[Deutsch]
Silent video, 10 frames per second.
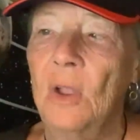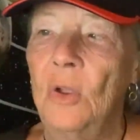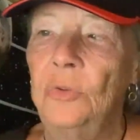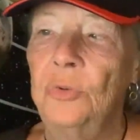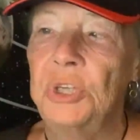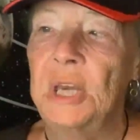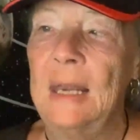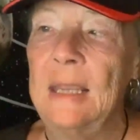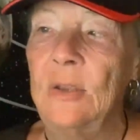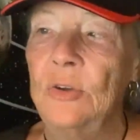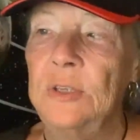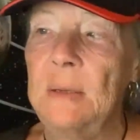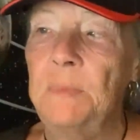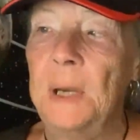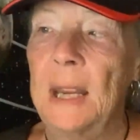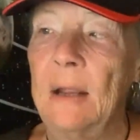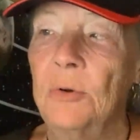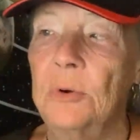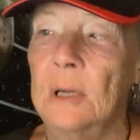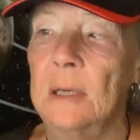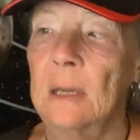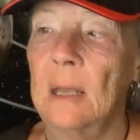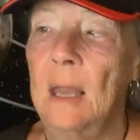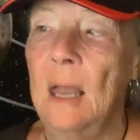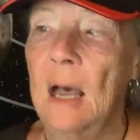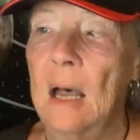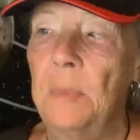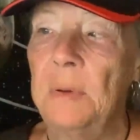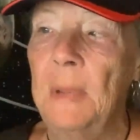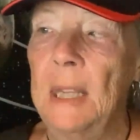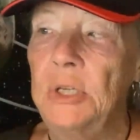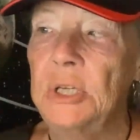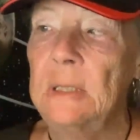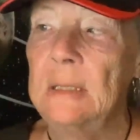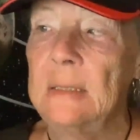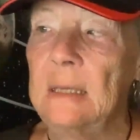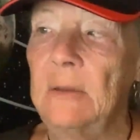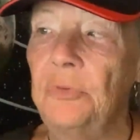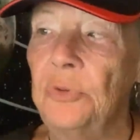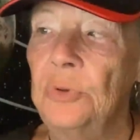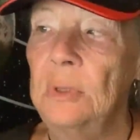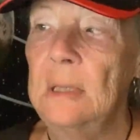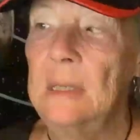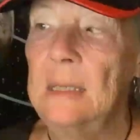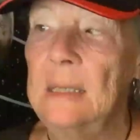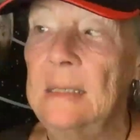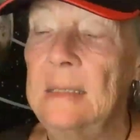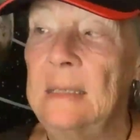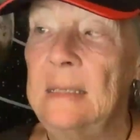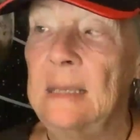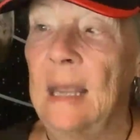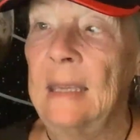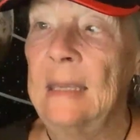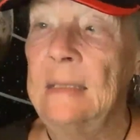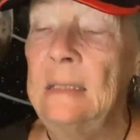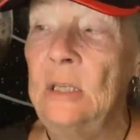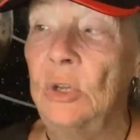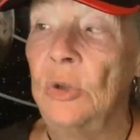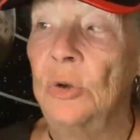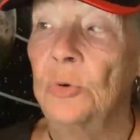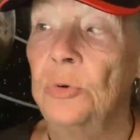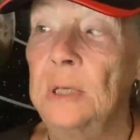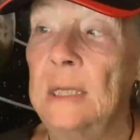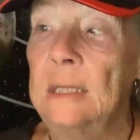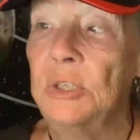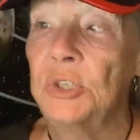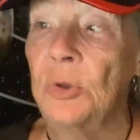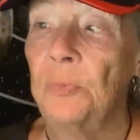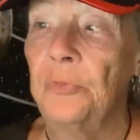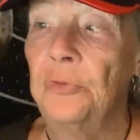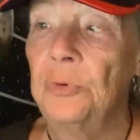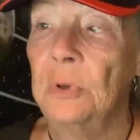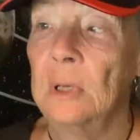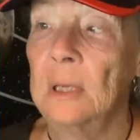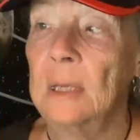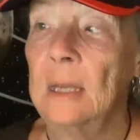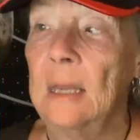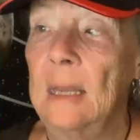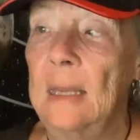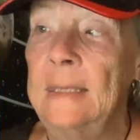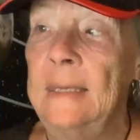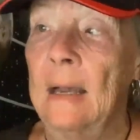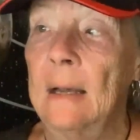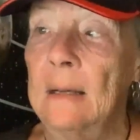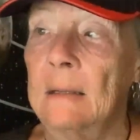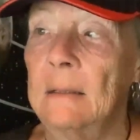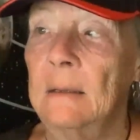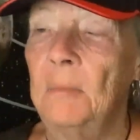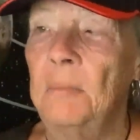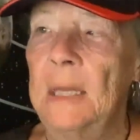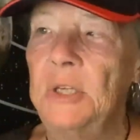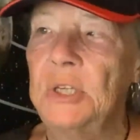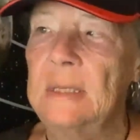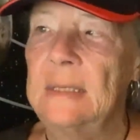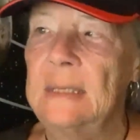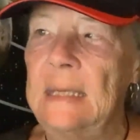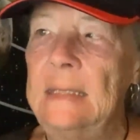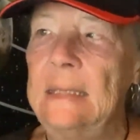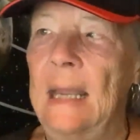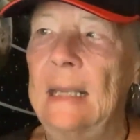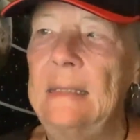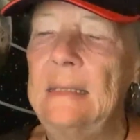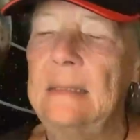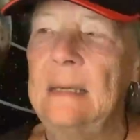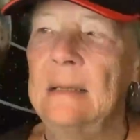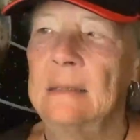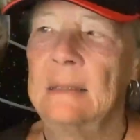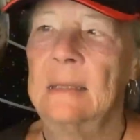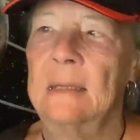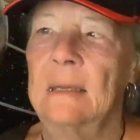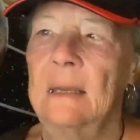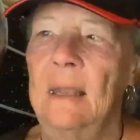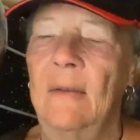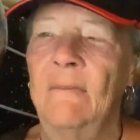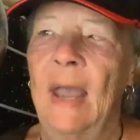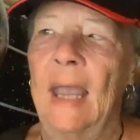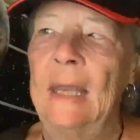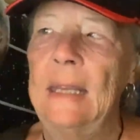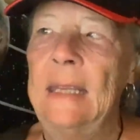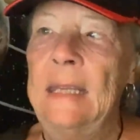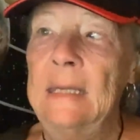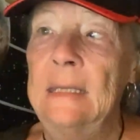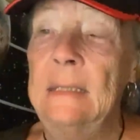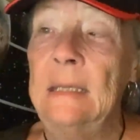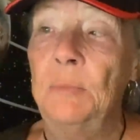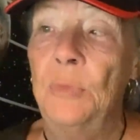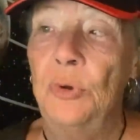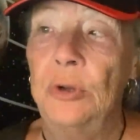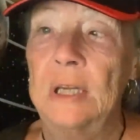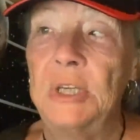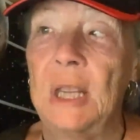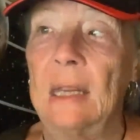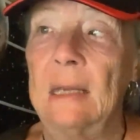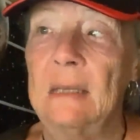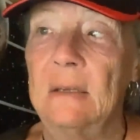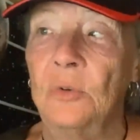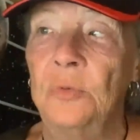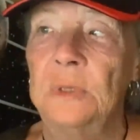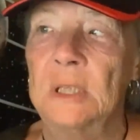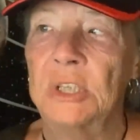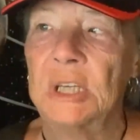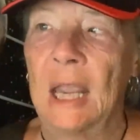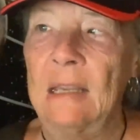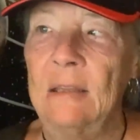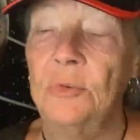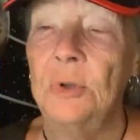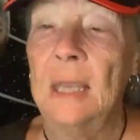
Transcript: Durch religiöse Prägungen haben Menschen das Gefühl, sie seien die Krone der Schöpfung. Ja, Menschen sind einzigartig, weil ihnen die Möglichkeit der Unterscheidung